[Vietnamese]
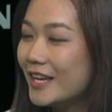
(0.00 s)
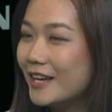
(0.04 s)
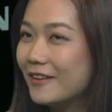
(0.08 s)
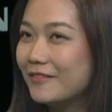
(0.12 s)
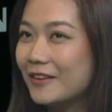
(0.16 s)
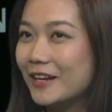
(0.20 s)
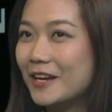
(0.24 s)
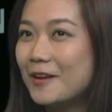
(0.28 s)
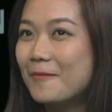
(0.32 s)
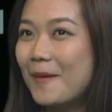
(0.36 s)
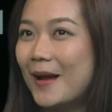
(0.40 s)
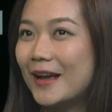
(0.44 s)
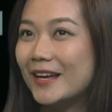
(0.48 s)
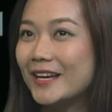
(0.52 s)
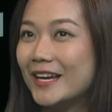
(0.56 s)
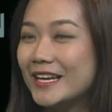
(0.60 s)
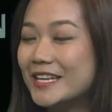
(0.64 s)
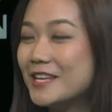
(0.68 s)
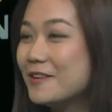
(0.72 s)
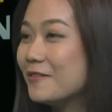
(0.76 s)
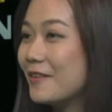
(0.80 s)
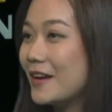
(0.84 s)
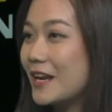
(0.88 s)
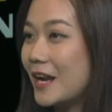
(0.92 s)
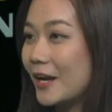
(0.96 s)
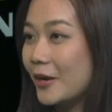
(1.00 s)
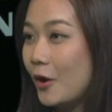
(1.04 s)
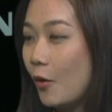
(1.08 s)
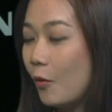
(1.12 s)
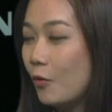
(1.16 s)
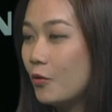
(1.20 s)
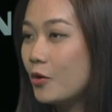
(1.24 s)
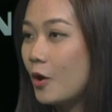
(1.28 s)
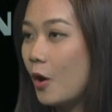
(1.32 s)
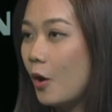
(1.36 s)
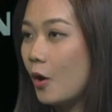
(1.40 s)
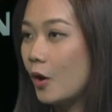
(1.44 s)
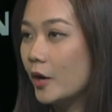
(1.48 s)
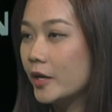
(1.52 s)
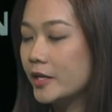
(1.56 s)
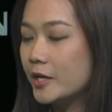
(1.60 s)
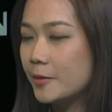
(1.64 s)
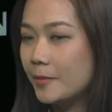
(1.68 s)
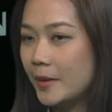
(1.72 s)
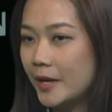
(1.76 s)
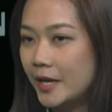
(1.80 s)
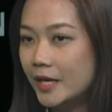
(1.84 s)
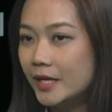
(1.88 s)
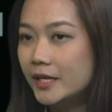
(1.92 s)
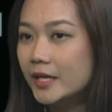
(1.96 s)
và các bạn nghĩ như vậy là đủ rồi
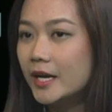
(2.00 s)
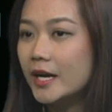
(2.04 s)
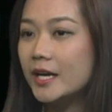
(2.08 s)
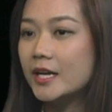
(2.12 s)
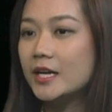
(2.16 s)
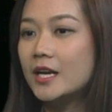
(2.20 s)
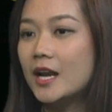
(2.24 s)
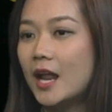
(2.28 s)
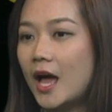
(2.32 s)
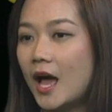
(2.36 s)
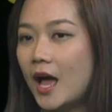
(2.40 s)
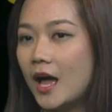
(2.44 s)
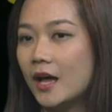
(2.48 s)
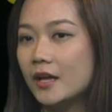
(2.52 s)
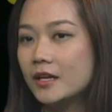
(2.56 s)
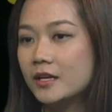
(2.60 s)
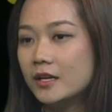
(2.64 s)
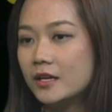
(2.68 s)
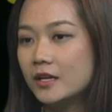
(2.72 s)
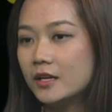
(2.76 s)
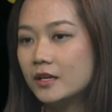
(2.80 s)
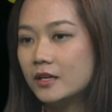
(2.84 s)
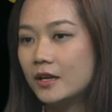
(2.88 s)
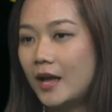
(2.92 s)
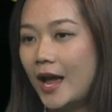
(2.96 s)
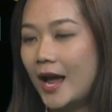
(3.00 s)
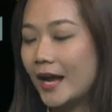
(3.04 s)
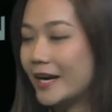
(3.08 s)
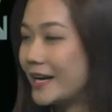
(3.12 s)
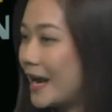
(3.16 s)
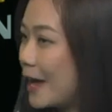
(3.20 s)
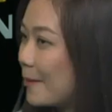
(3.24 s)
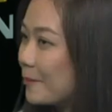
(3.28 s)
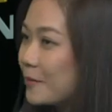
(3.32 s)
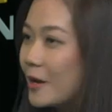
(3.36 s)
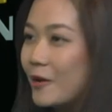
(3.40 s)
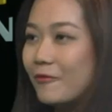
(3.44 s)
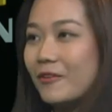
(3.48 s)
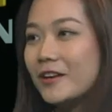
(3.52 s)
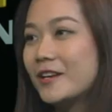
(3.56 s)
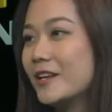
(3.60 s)
nhưng mà ý nghĩ là hàng năm đều phải đi